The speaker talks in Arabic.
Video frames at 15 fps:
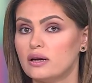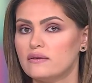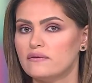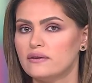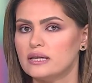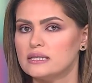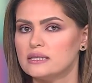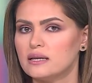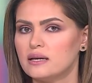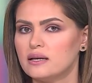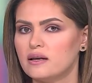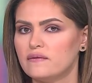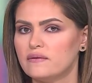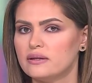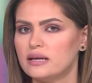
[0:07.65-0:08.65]

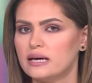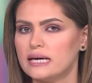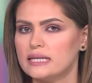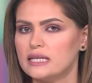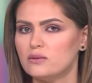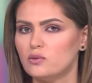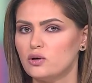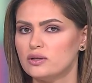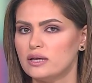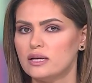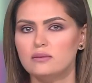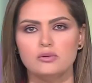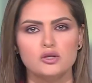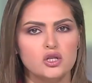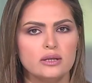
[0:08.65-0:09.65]
الفلسطينية في الداخل
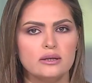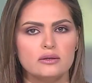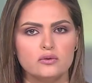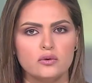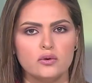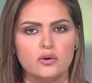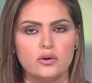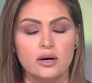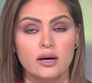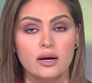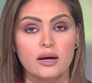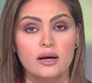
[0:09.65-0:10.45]
المحتل بشتى الطرق